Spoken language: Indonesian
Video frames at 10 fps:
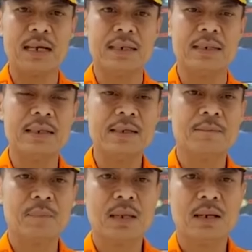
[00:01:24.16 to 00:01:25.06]
hari ini
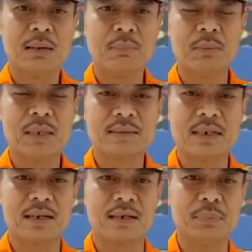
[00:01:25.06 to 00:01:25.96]
kami
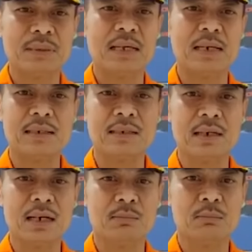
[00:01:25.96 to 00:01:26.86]
melaksanakan pencarian
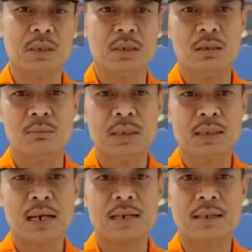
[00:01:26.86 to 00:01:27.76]
dengan uh,
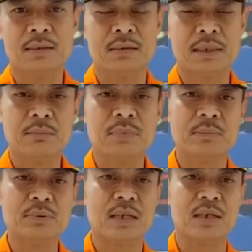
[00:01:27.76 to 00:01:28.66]
mengerahkan tim
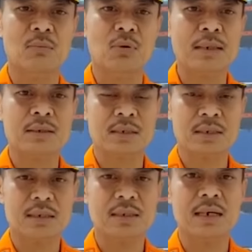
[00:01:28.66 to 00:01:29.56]
tim sar gabungan
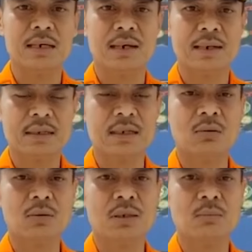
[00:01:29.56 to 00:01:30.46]
terdiri dari angkatan
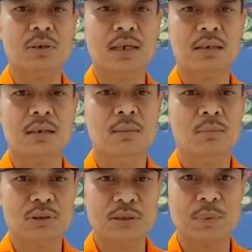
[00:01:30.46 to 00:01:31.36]
laut kemudian
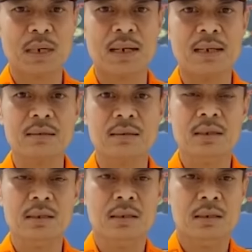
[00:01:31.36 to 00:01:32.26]
polisi perairan
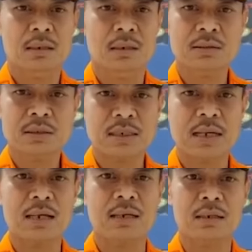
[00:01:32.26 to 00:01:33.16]
uh, eh,
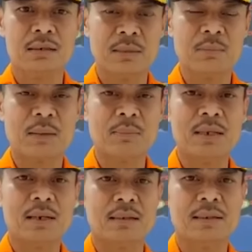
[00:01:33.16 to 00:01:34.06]
serta uh, tim kami
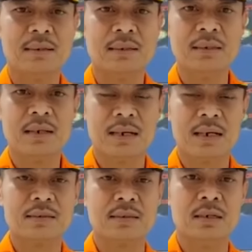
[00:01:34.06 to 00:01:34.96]
yang ada di
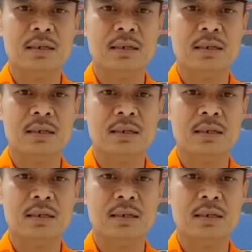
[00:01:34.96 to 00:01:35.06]
atas.